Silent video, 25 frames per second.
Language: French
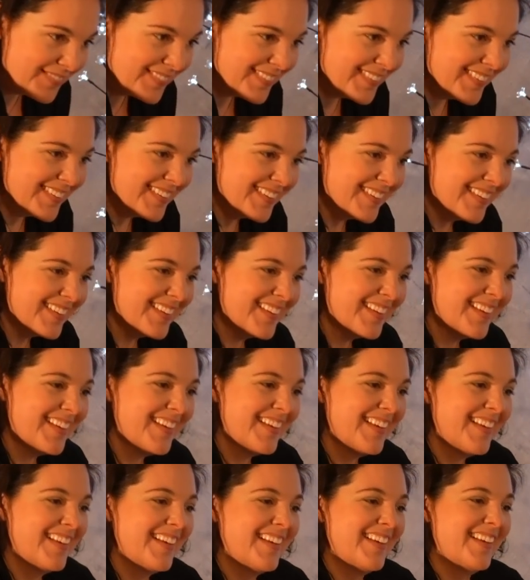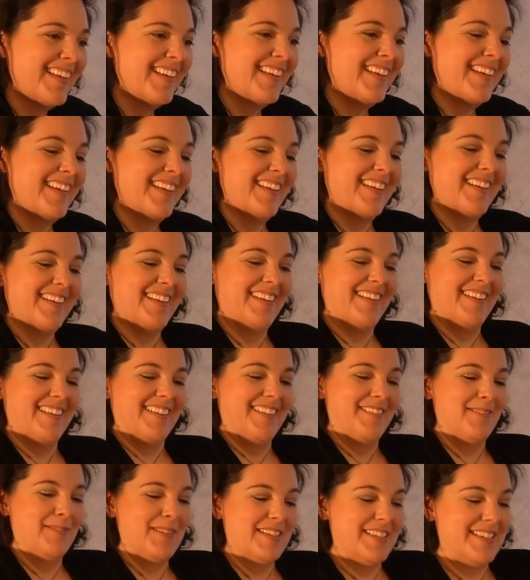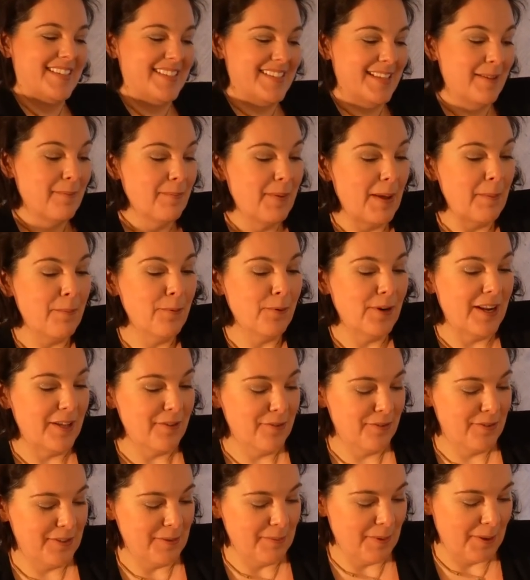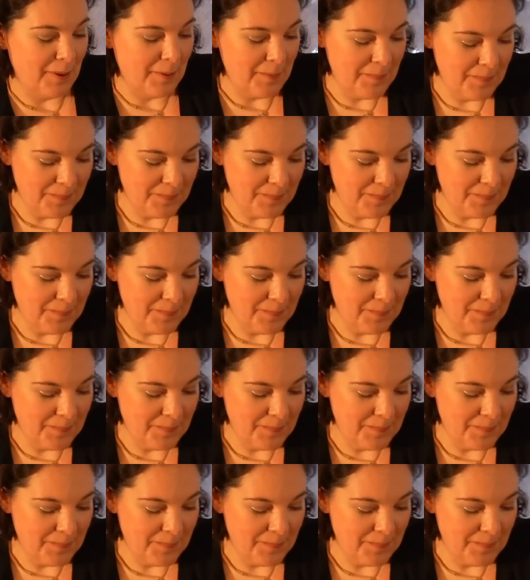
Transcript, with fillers: ressent que c'est différent. Mais, c'est sympa pour la fibre.